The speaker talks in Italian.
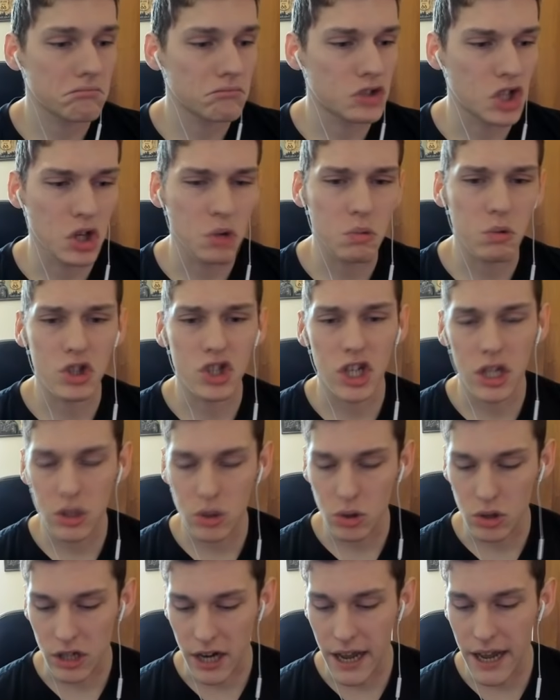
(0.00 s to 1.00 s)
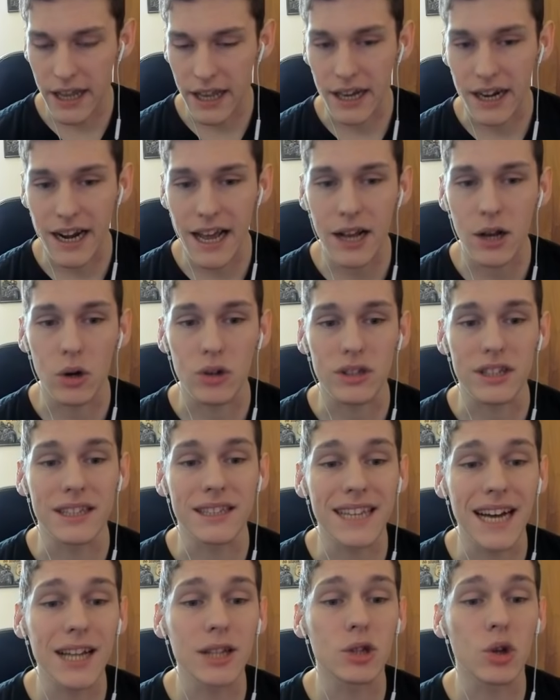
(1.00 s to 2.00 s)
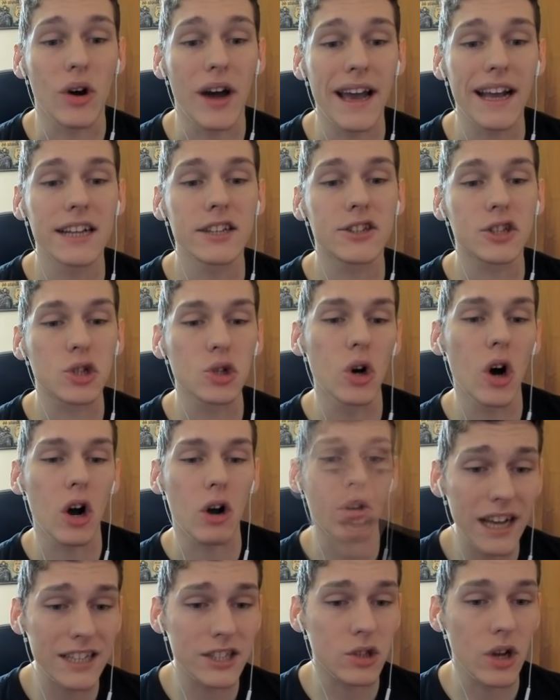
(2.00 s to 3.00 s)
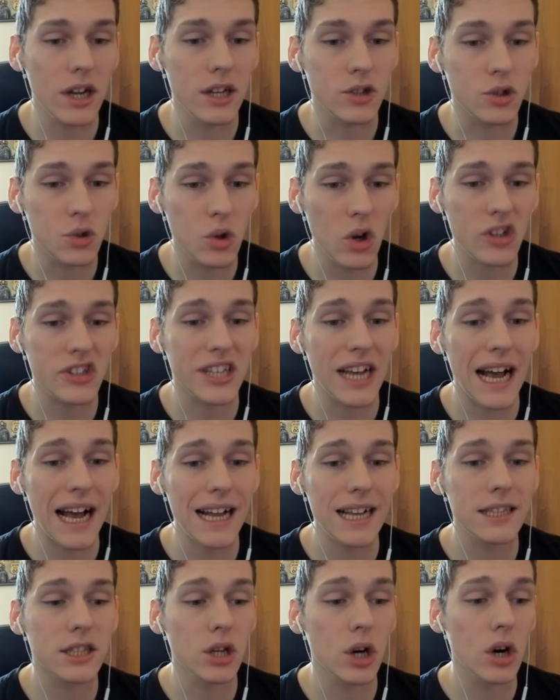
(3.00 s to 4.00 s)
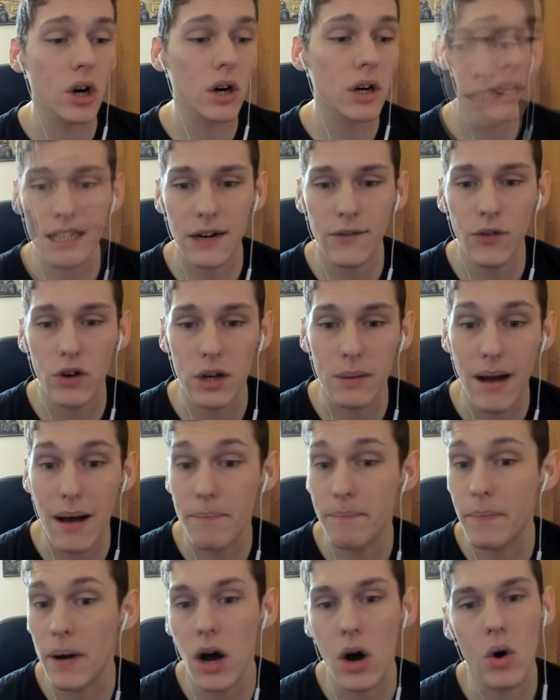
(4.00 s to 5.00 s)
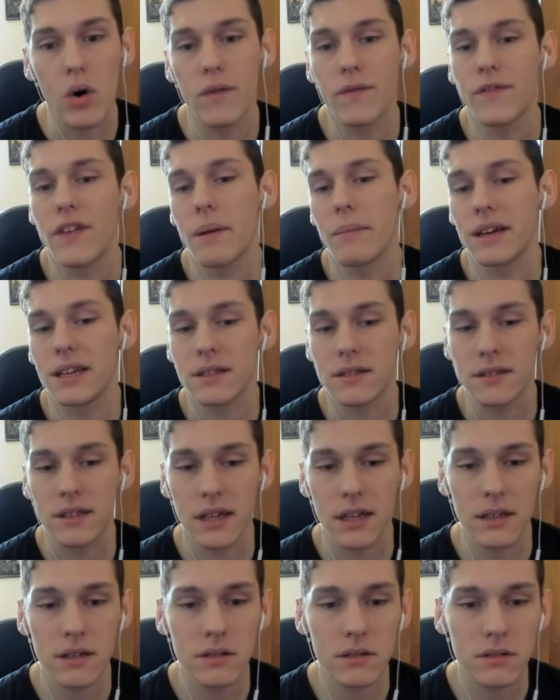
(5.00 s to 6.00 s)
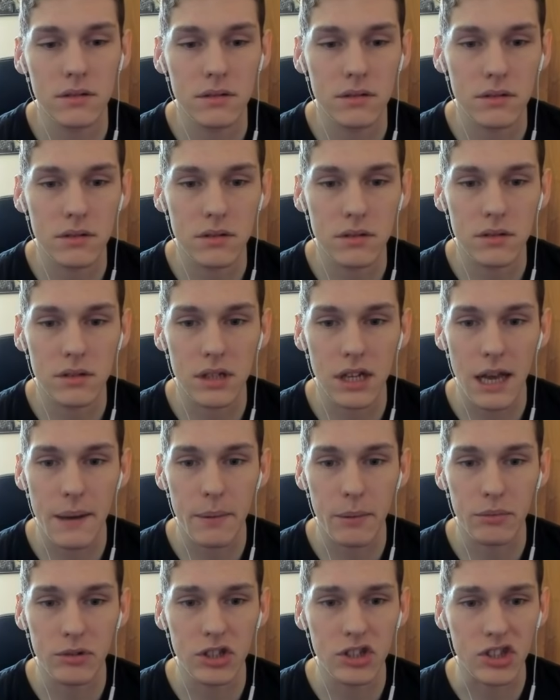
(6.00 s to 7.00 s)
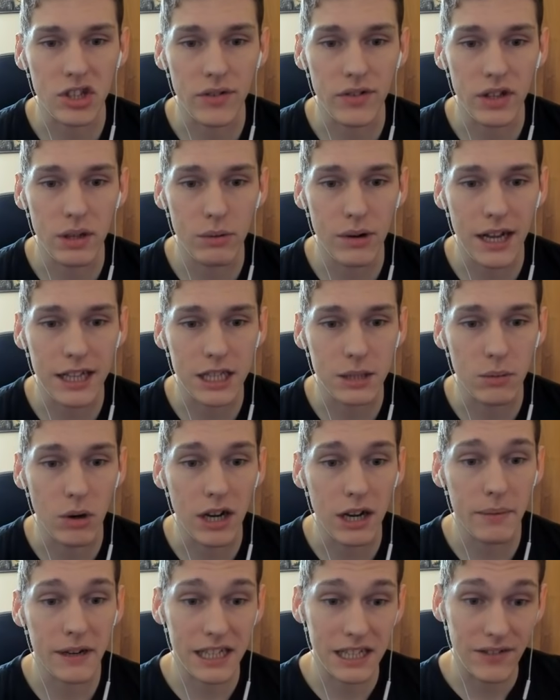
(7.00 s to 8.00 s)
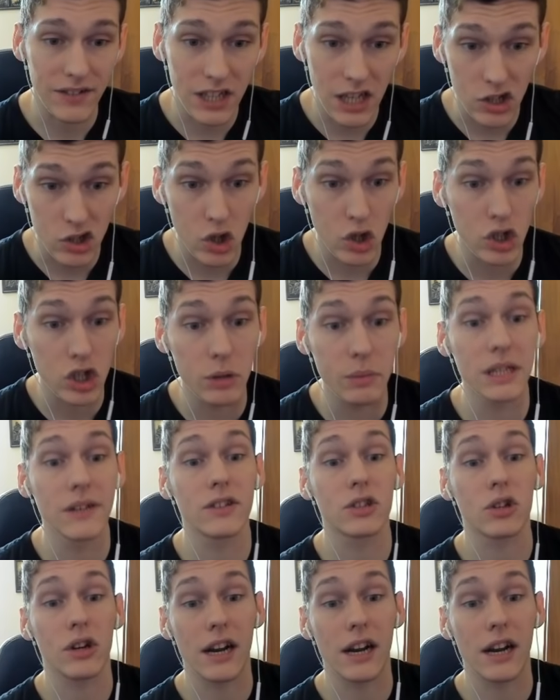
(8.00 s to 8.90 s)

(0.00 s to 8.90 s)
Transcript: 503, il record intanto è il suo. Questo è il suo salto. Andrà fuori mappa, ovviamente. Direi proprio di sì, vediamo un attimo, anche perché deve andare sotto, ma deve